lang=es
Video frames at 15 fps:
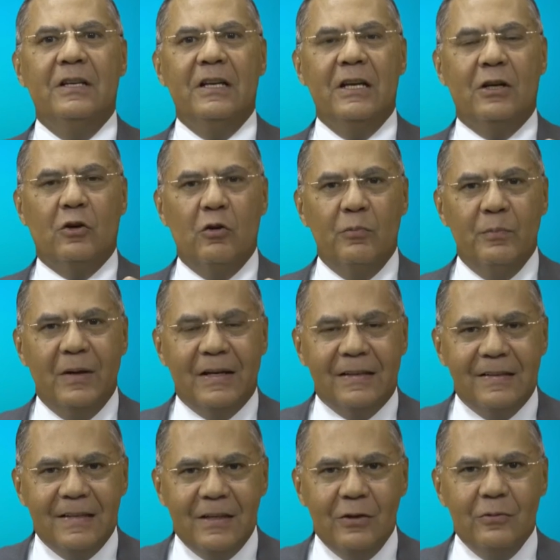y
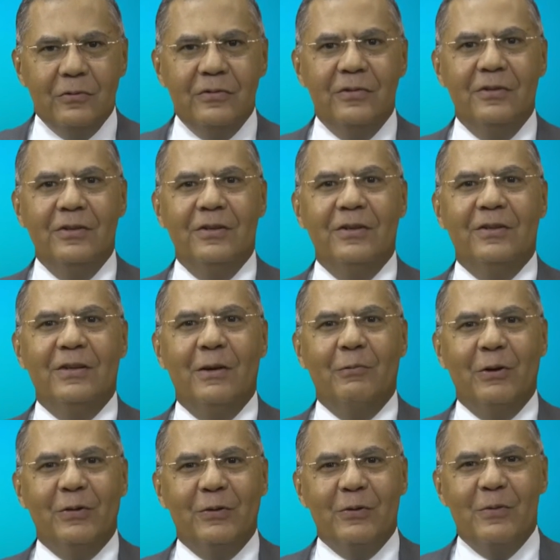convertíos de
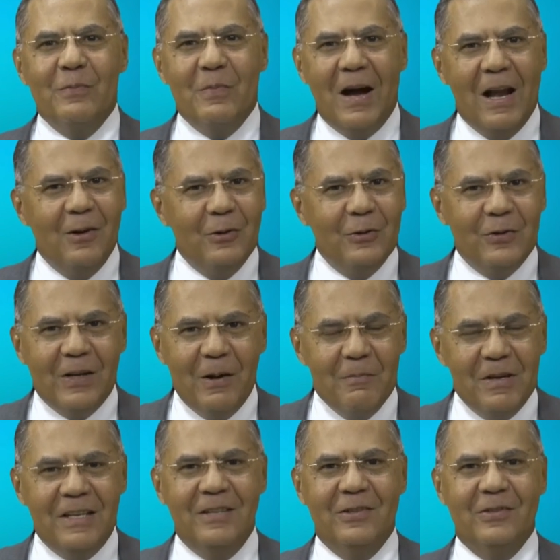vuestros malos
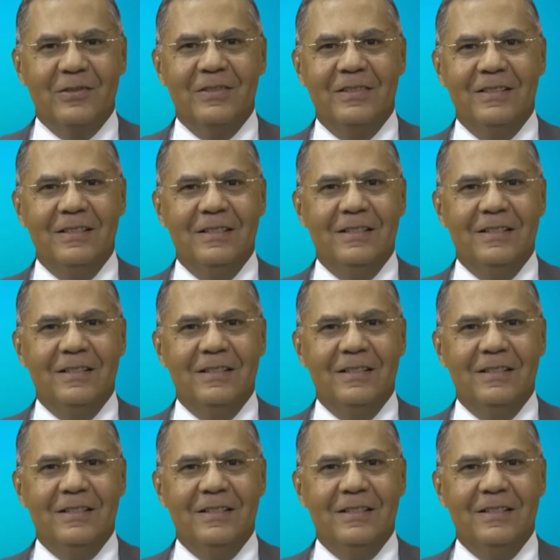caminos.